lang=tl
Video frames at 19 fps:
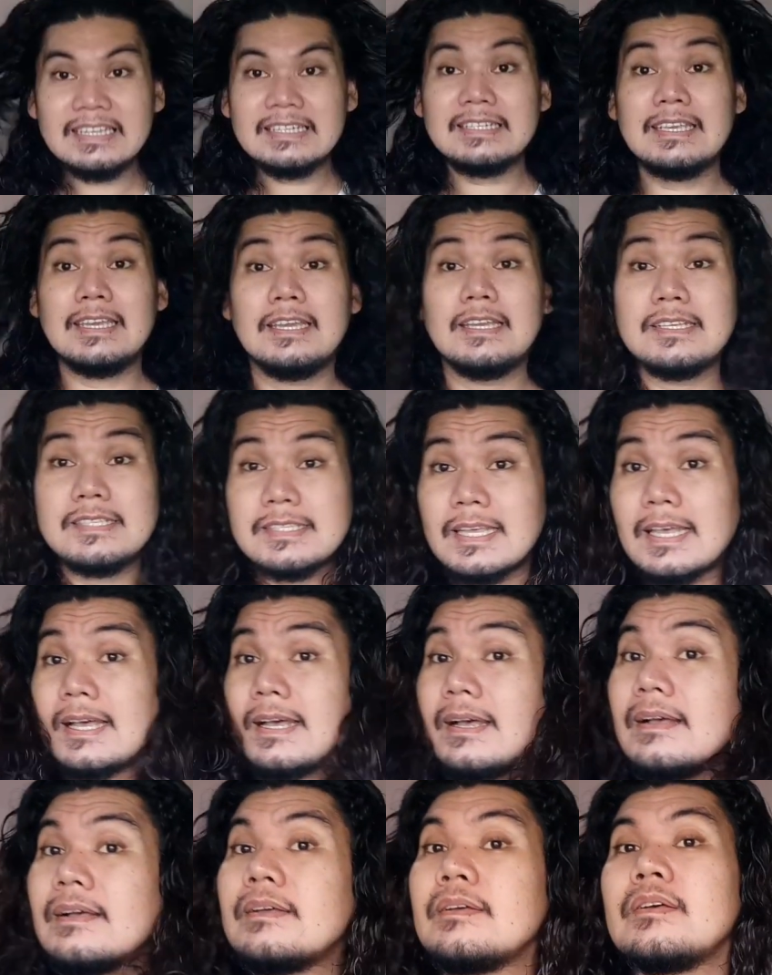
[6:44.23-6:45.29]
Ayan guys,
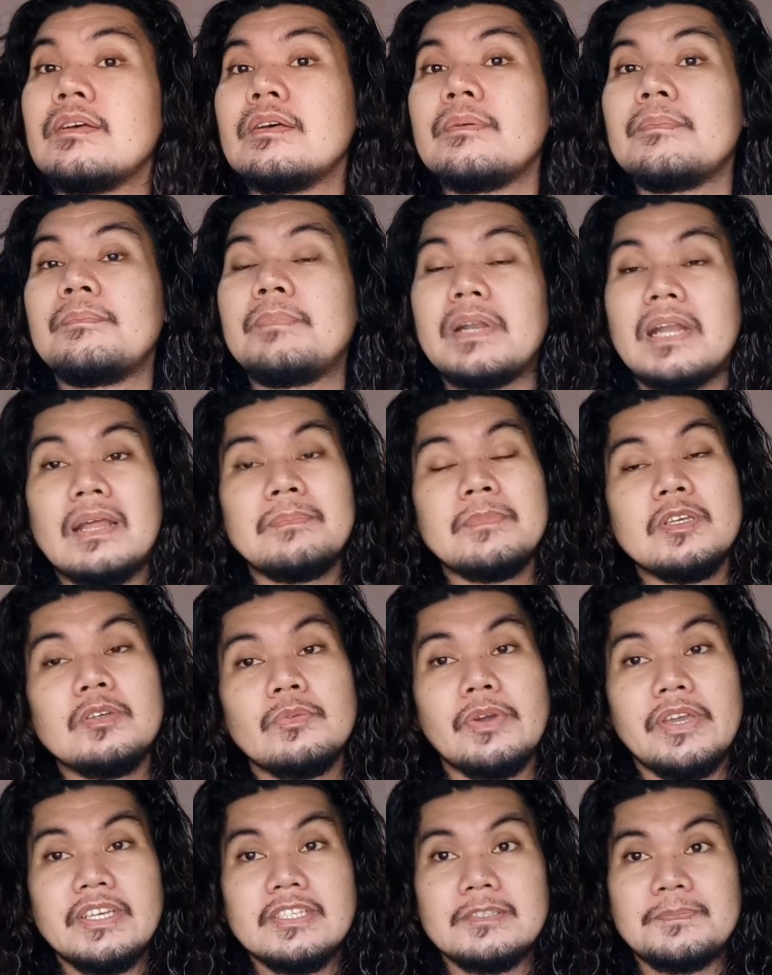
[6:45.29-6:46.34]
ah, maraming
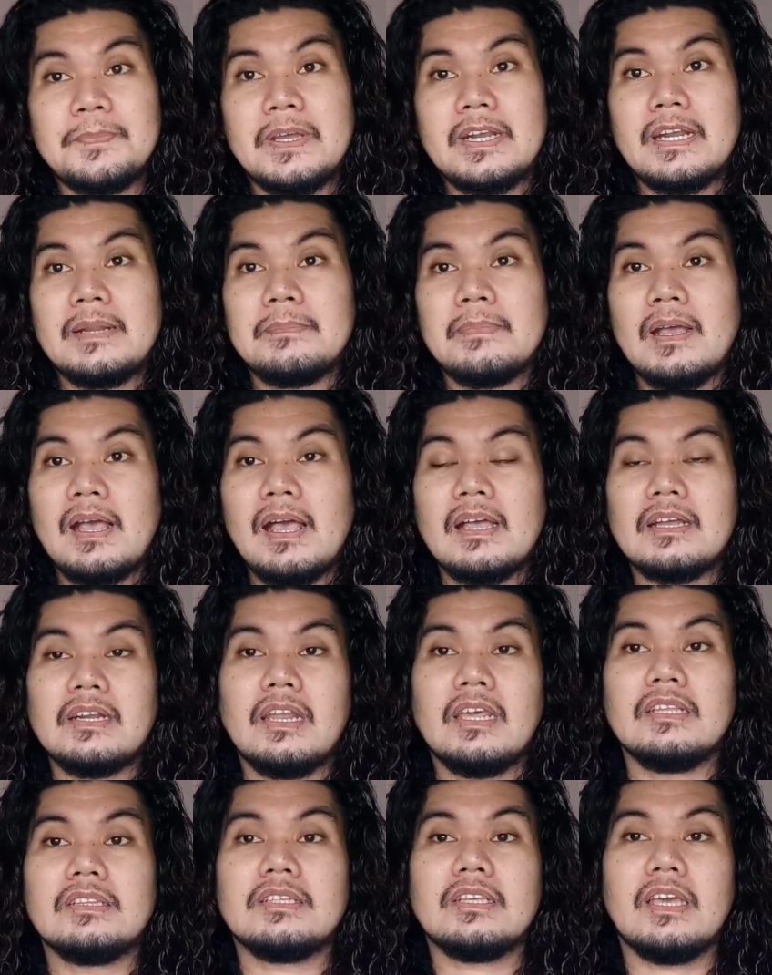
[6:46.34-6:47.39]
ways para
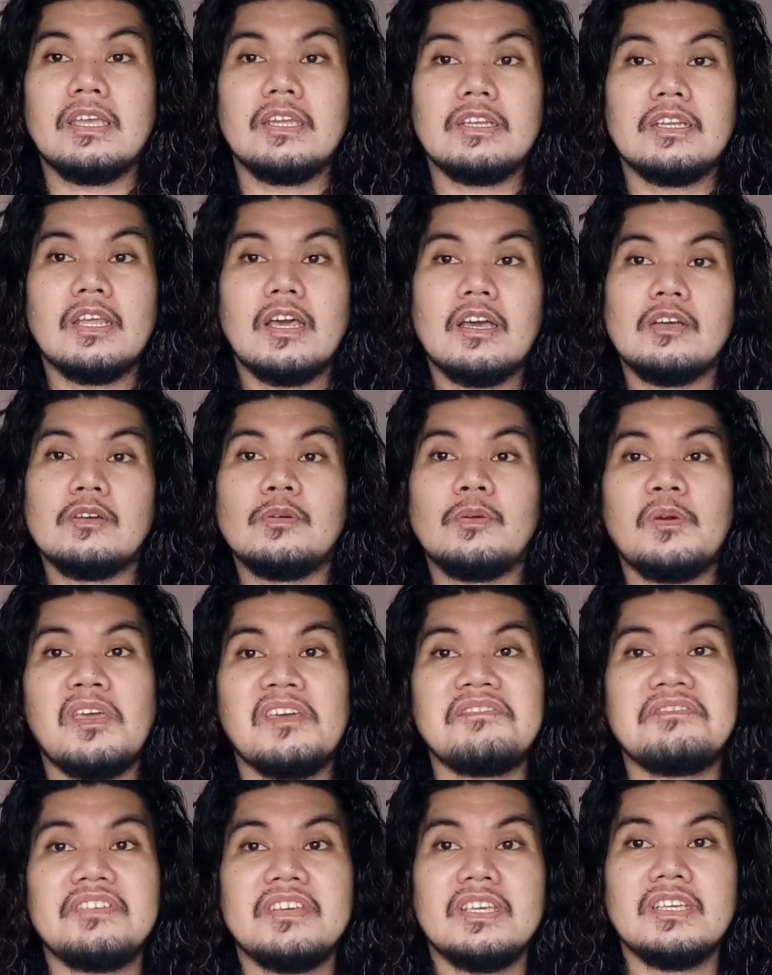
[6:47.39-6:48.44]
makakreate kayo ng
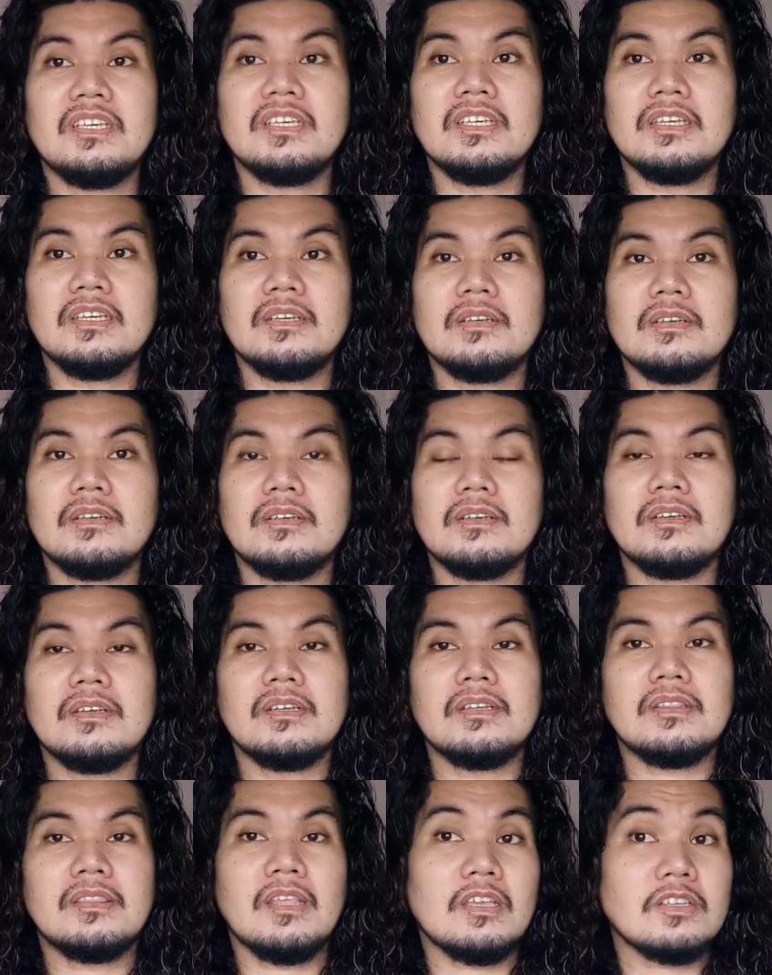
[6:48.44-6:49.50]
wavy
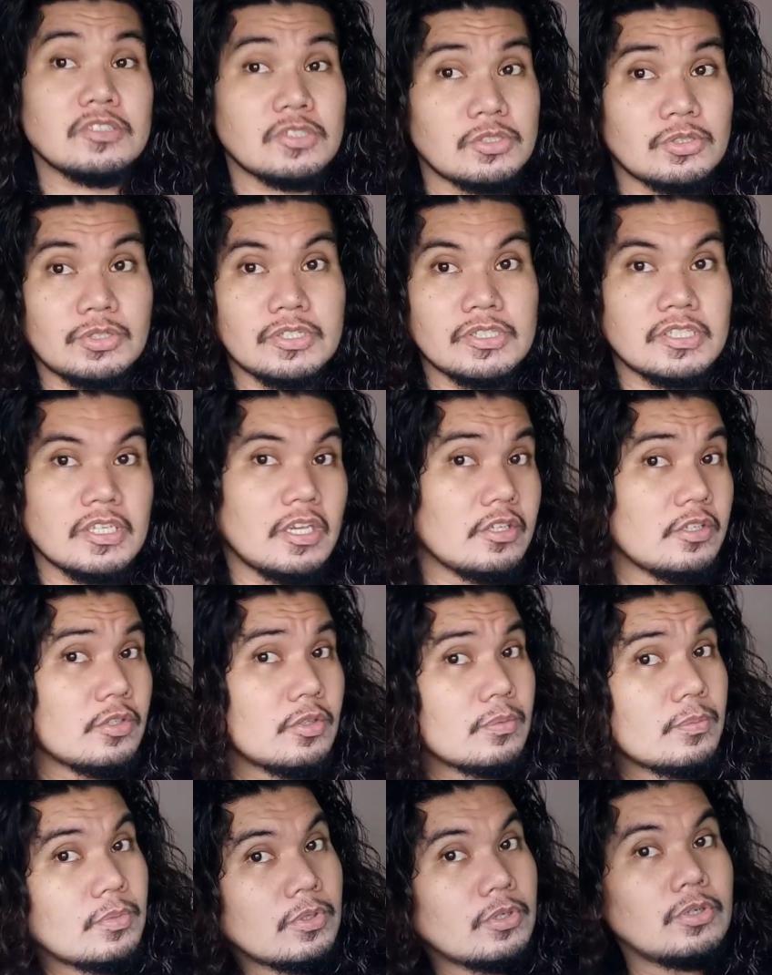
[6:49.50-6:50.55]
texture sa
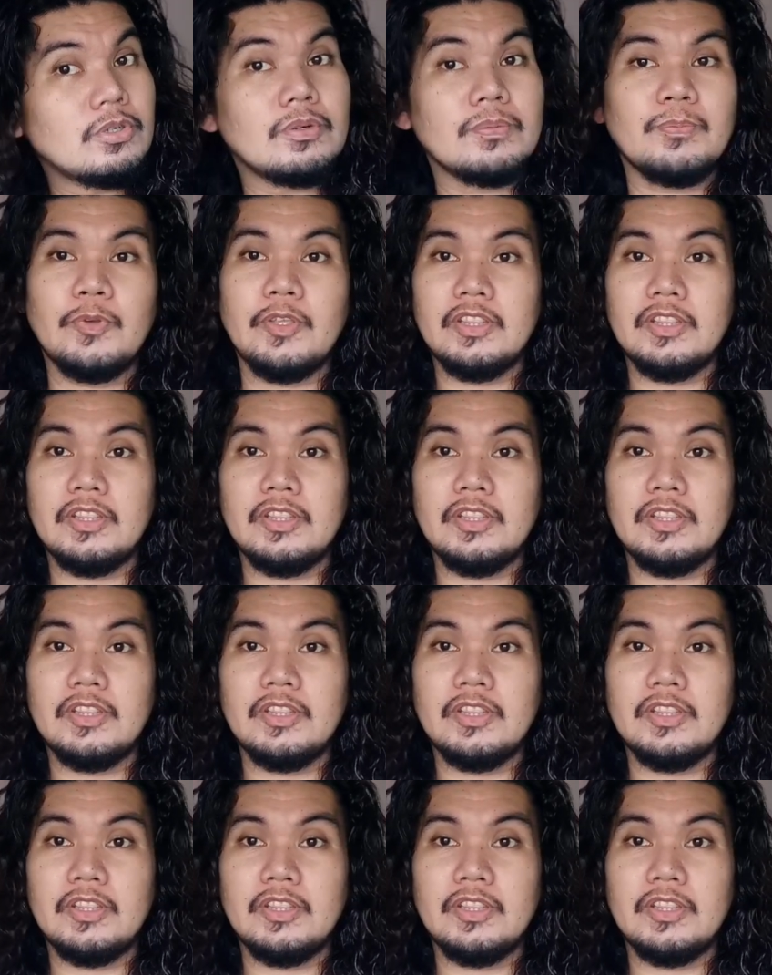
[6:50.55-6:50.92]
inyong buhok.